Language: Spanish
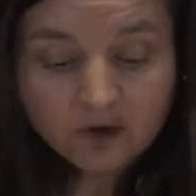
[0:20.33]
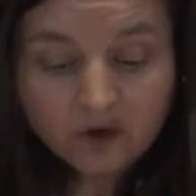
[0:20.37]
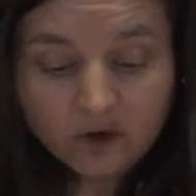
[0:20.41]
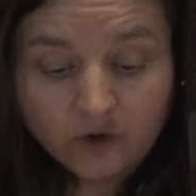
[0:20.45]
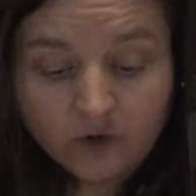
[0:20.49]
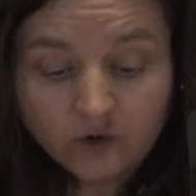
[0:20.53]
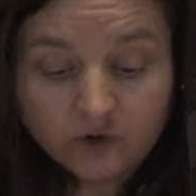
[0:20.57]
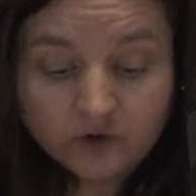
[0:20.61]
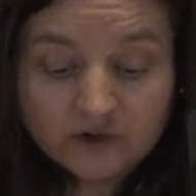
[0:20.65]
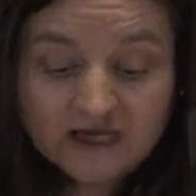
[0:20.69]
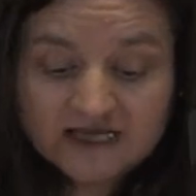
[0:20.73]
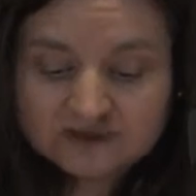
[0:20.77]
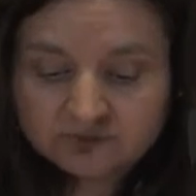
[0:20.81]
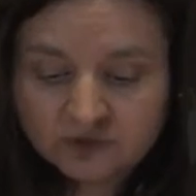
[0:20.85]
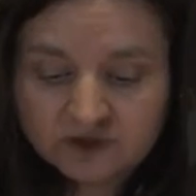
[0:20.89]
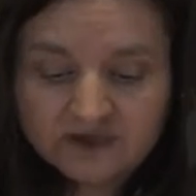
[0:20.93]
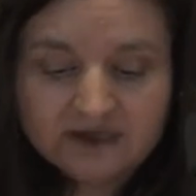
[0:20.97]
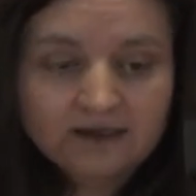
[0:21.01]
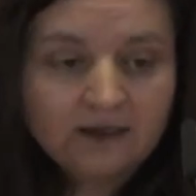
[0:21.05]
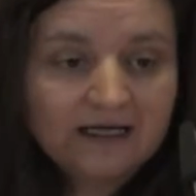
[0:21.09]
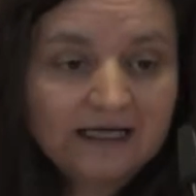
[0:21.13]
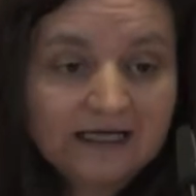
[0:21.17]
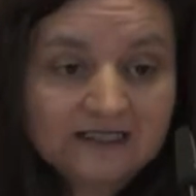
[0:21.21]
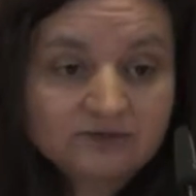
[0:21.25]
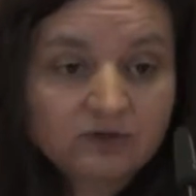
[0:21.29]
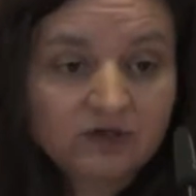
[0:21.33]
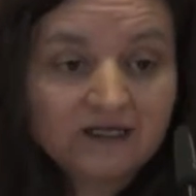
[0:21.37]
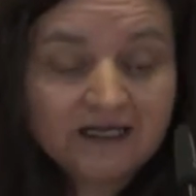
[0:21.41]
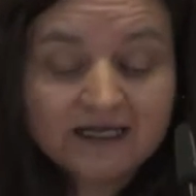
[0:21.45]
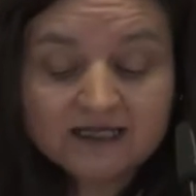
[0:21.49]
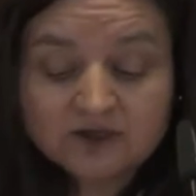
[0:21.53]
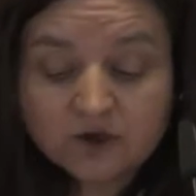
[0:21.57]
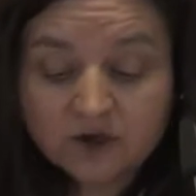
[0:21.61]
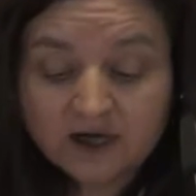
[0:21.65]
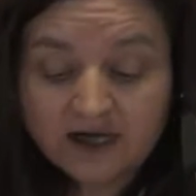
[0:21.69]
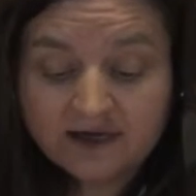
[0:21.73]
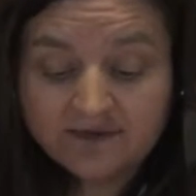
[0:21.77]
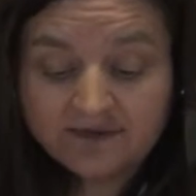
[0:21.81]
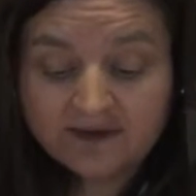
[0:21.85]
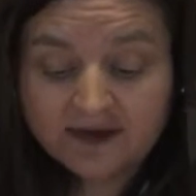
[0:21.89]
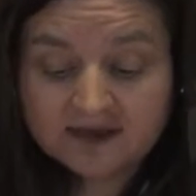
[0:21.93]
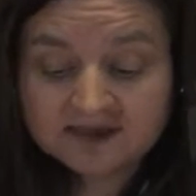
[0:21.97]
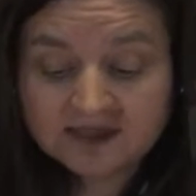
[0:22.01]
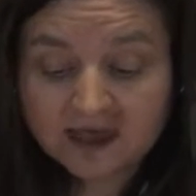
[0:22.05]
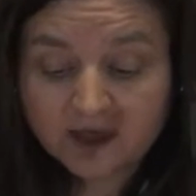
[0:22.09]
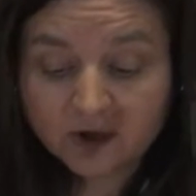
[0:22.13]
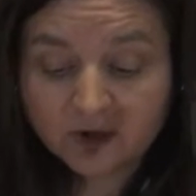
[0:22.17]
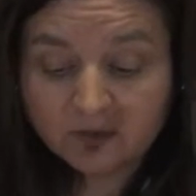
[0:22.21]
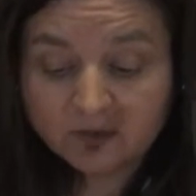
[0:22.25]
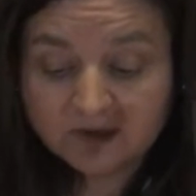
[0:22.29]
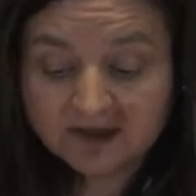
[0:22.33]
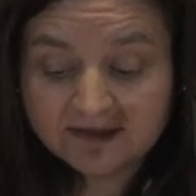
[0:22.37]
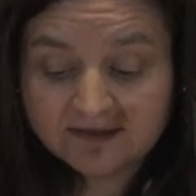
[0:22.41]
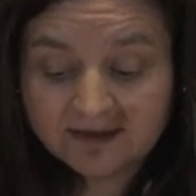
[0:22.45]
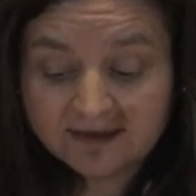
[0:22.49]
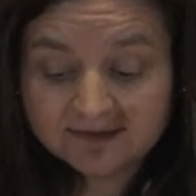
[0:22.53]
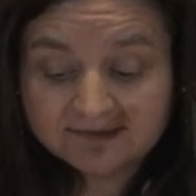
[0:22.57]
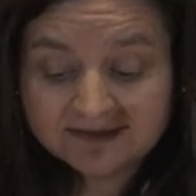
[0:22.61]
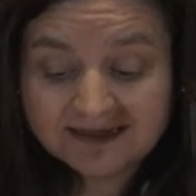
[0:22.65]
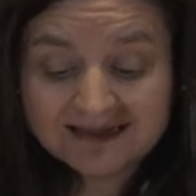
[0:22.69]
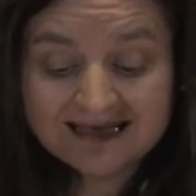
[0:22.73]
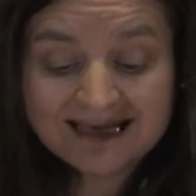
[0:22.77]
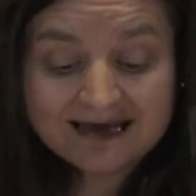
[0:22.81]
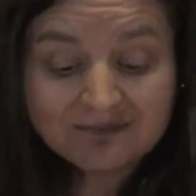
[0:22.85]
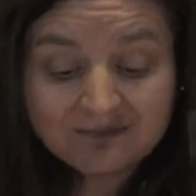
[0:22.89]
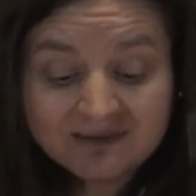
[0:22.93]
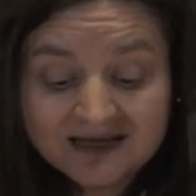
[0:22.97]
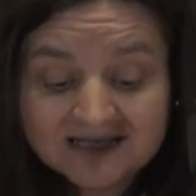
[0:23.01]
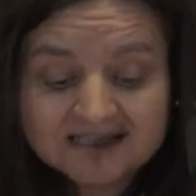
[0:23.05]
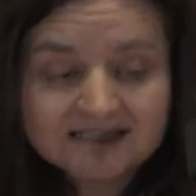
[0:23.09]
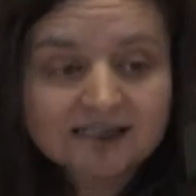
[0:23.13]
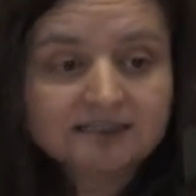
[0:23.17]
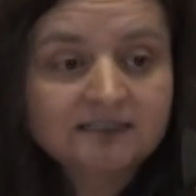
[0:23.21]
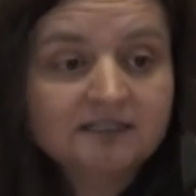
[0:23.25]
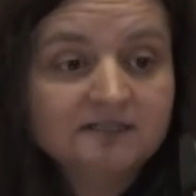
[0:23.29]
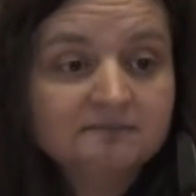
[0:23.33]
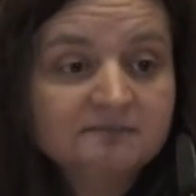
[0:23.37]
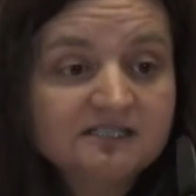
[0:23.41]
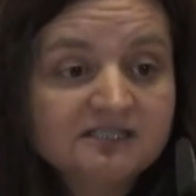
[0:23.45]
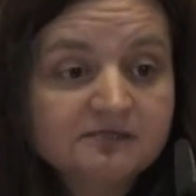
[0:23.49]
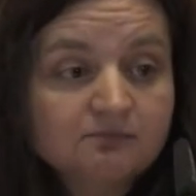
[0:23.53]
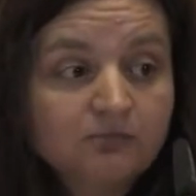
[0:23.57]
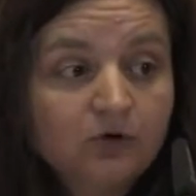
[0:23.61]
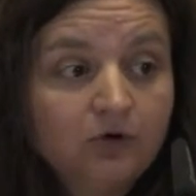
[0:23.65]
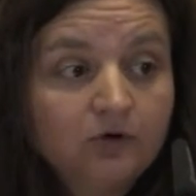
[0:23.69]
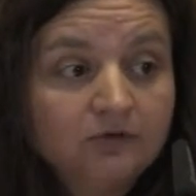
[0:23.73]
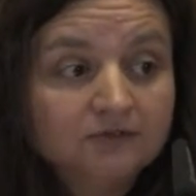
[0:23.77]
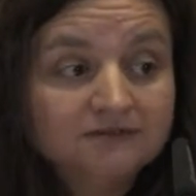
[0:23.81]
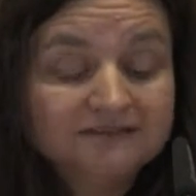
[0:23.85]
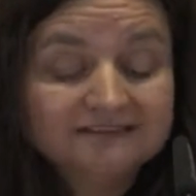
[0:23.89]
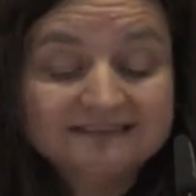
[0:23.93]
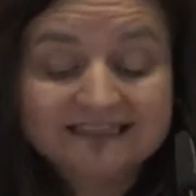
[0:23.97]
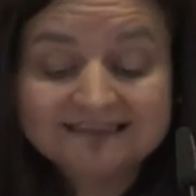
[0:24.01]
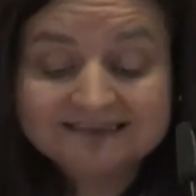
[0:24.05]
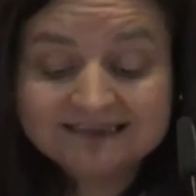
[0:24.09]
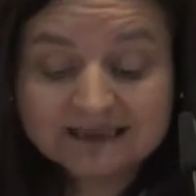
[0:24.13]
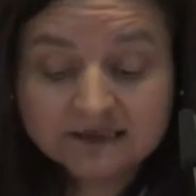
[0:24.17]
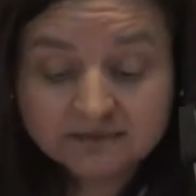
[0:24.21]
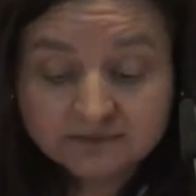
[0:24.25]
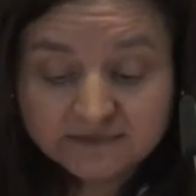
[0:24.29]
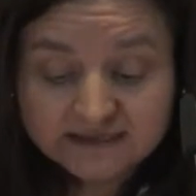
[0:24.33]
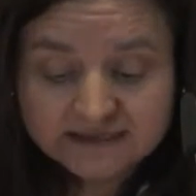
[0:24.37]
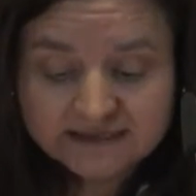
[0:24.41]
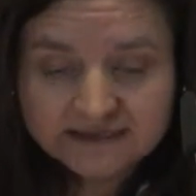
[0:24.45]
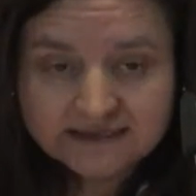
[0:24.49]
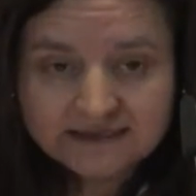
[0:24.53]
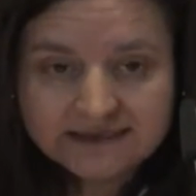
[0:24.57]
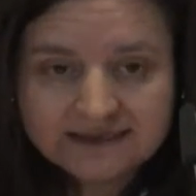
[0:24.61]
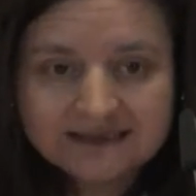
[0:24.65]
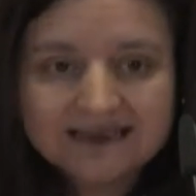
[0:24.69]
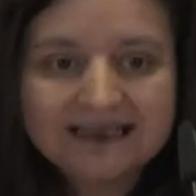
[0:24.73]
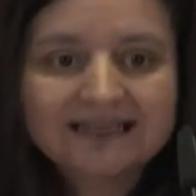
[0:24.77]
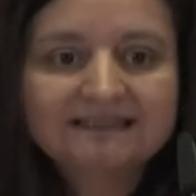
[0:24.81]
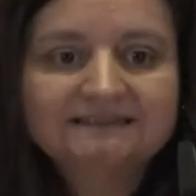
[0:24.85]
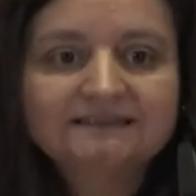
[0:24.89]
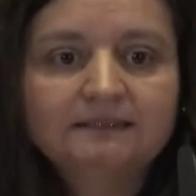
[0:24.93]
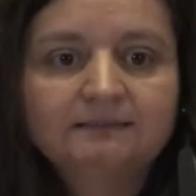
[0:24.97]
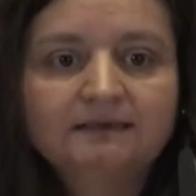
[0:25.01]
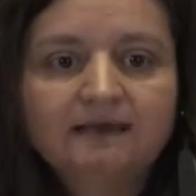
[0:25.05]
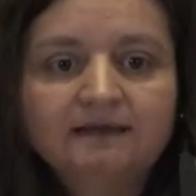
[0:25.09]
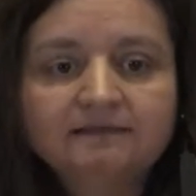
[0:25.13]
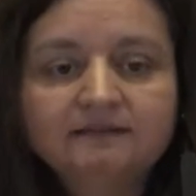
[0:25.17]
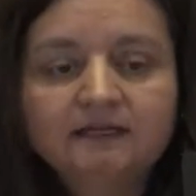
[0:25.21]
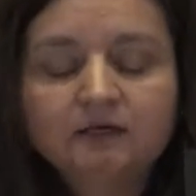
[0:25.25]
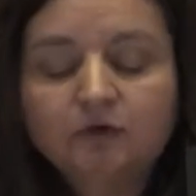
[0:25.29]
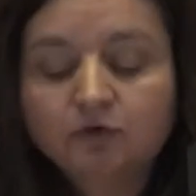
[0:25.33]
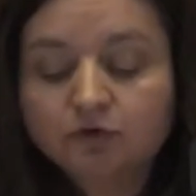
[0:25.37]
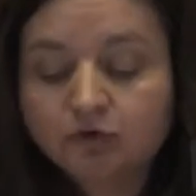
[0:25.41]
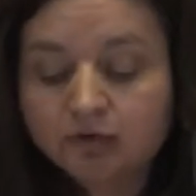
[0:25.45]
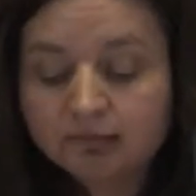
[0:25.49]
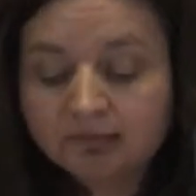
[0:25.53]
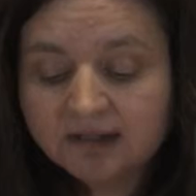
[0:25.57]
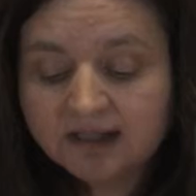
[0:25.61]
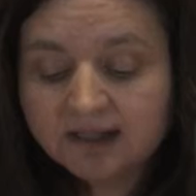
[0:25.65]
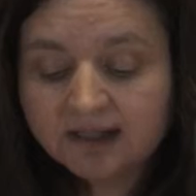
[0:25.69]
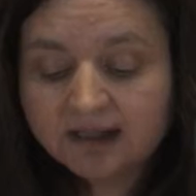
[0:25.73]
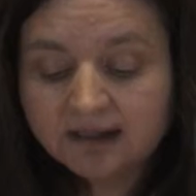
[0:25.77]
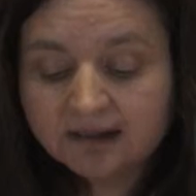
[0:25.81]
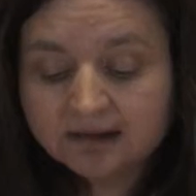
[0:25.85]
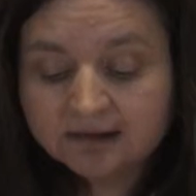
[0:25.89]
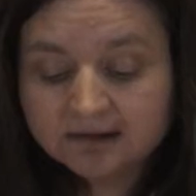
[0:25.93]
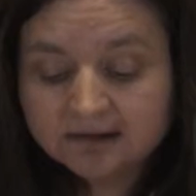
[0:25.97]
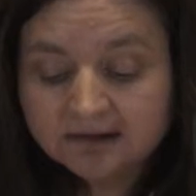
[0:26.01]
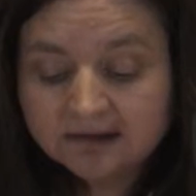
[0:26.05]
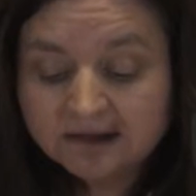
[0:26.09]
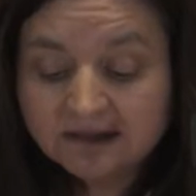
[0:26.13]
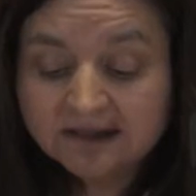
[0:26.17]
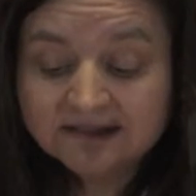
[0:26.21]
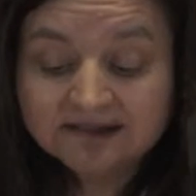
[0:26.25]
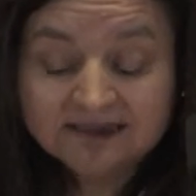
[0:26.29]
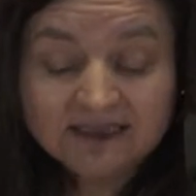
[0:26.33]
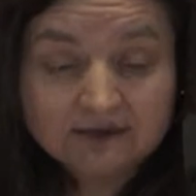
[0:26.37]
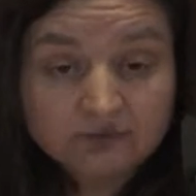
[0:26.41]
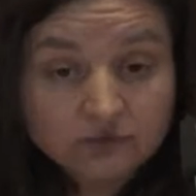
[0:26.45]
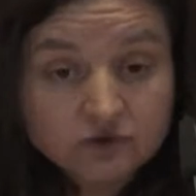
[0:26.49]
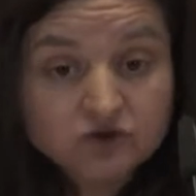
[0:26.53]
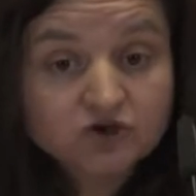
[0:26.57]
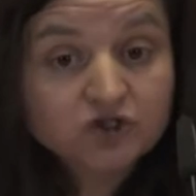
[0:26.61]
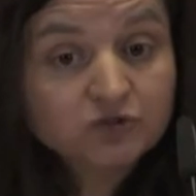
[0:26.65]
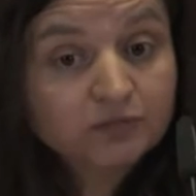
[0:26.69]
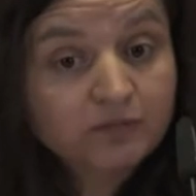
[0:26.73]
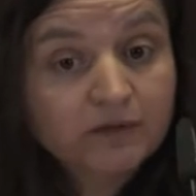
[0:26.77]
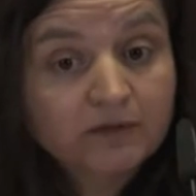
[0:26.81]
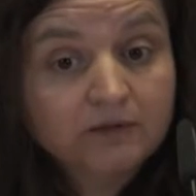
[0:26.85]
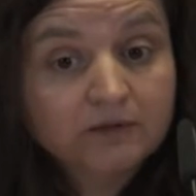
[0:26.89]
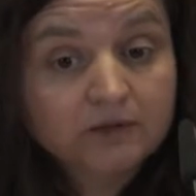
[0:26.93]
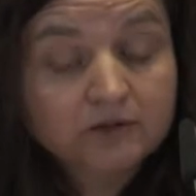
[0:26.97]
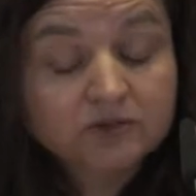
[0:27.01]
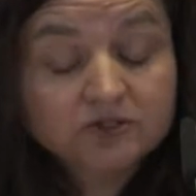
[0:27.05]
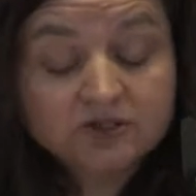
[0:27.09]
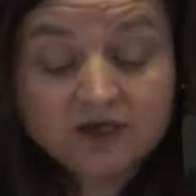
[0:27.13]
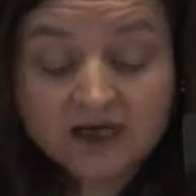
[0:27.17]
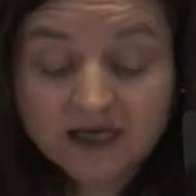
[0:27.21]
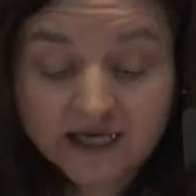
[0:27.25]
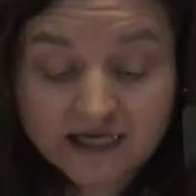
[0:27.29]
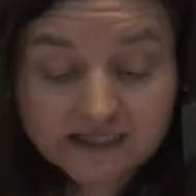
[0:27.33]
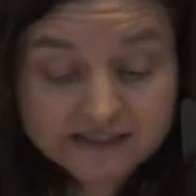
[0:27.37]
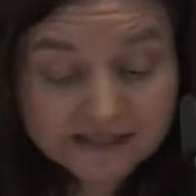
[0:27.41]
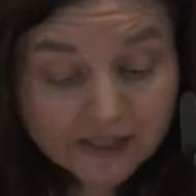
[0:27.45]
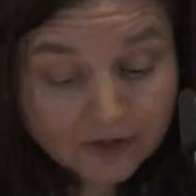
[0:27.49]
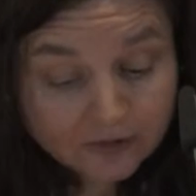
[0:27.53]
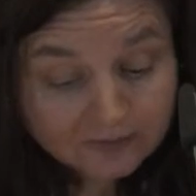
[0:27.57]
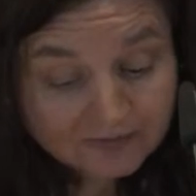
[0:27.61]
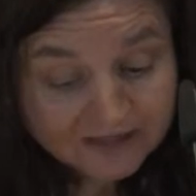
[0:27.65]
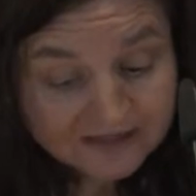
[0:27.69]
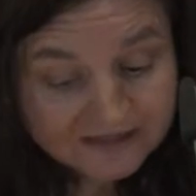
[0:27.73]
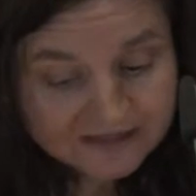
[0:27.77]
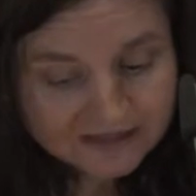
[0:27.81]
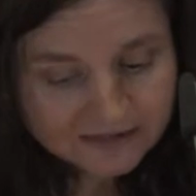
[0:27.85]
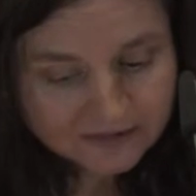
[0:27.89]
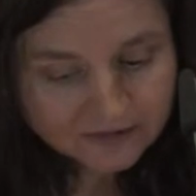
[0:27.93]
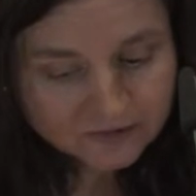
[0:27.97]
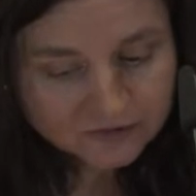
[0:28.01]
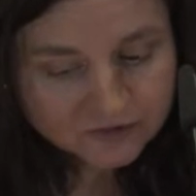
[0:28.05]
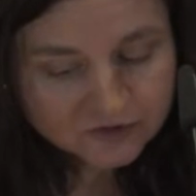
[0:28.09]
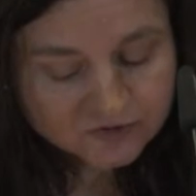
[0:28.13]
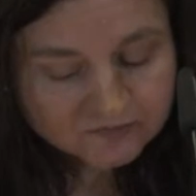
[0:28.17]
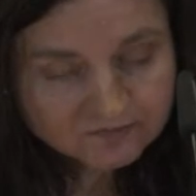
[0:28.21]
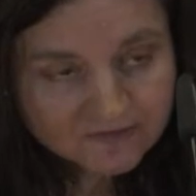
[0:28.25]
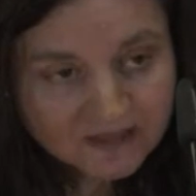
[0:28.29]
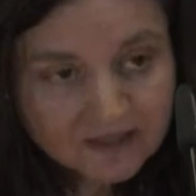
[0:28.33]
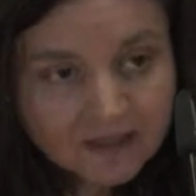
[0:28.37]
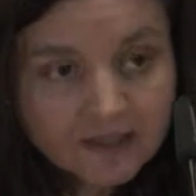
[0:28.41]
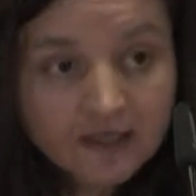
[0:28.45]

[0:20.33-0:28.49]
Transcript: o las, bodegas localizadas en la comunidad, la marcha del mismo determina la actividad económica de muchos pueblos castellano-manchegos.